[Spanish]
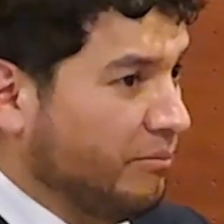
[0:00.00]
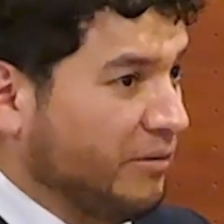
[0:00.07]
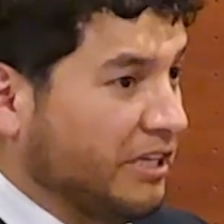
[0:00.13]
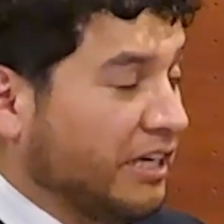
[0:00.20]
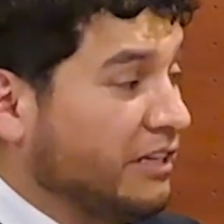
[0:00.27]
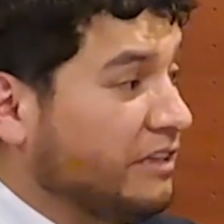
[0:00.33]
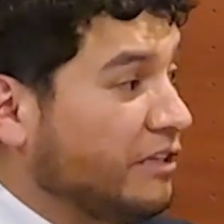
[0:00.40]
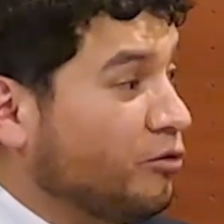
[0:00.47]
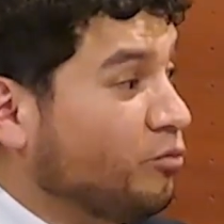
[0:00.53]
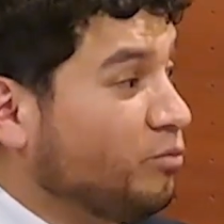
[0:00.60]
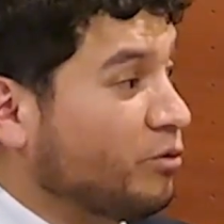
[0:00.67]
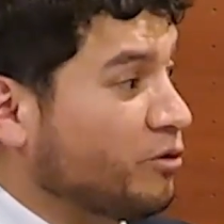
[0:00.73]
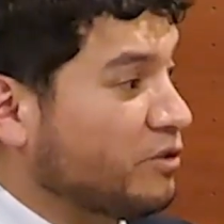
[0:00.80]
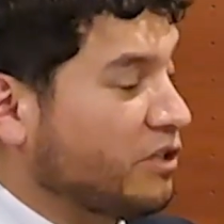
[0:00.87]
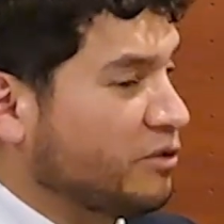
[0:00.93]
mediante
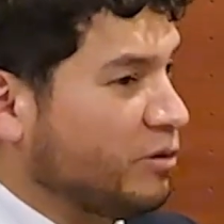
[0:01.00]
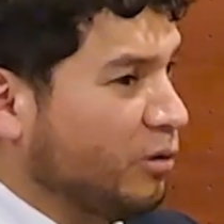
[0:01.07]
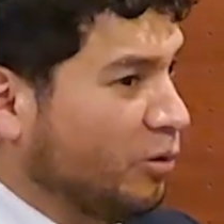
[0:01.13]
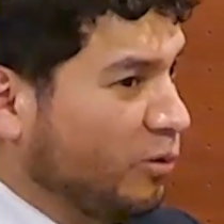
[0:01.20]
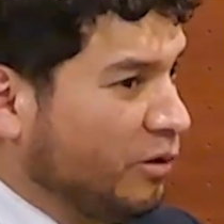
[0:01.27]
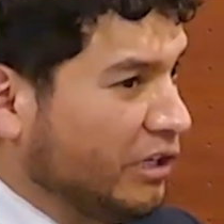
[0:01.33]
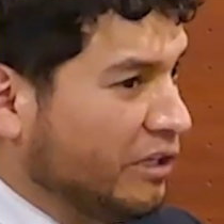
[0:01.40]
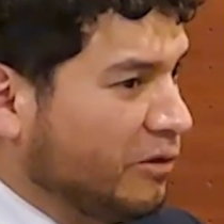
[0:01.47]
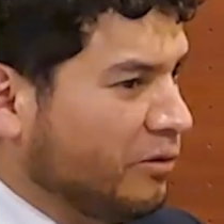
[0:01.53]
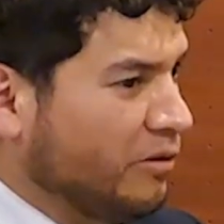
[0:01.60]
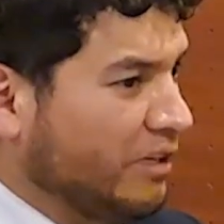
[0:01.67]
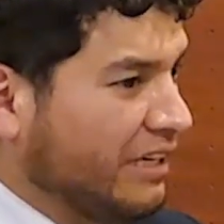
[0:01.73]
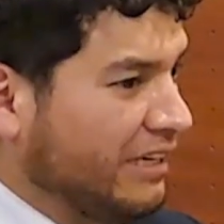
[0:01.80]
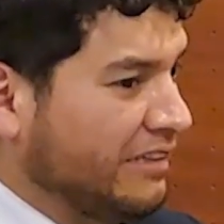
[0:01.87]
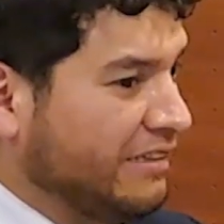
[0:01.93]
un proceso
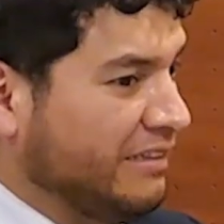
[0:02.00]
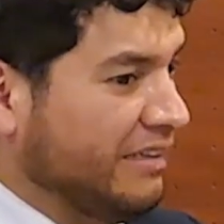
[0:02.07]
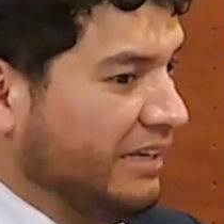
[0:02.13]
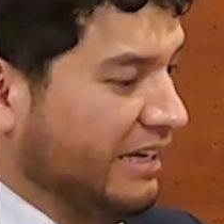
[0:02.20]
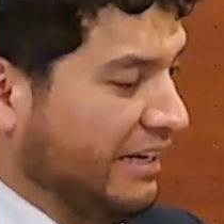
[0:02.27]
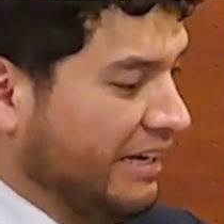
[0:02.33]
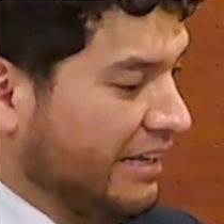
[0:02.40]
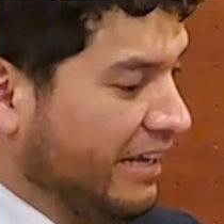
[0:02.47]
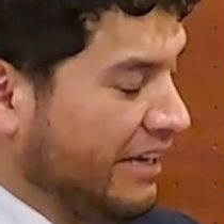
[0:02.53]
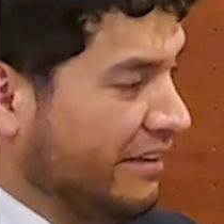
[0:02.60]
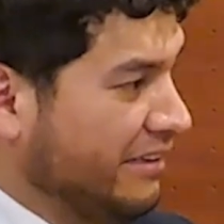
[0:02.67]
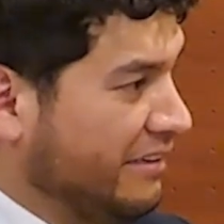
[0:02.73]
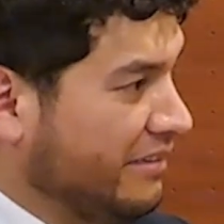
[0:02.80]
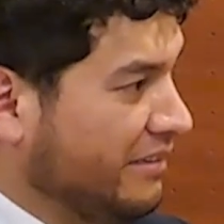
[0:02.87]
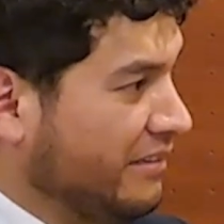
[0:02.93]
lúdico es en
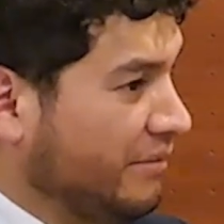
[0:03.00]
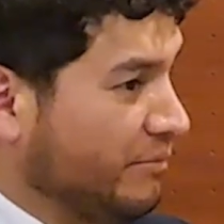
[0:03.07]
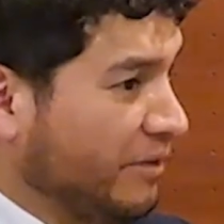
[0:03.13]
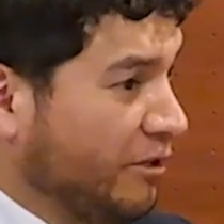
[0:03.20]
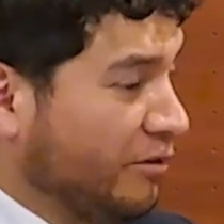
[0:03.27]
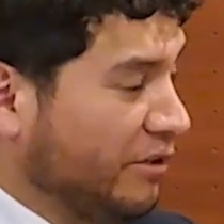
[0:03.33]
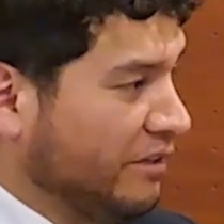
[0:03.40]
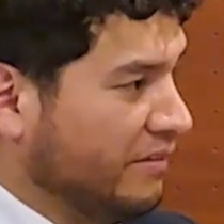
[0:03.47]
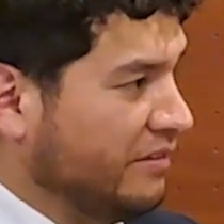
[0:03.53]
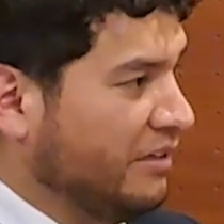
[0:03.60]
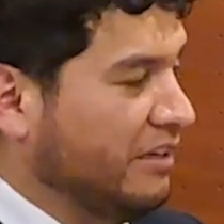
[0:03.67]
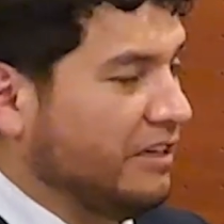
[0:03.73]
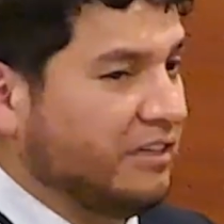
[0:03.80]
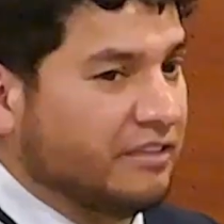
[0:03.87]
edades menores.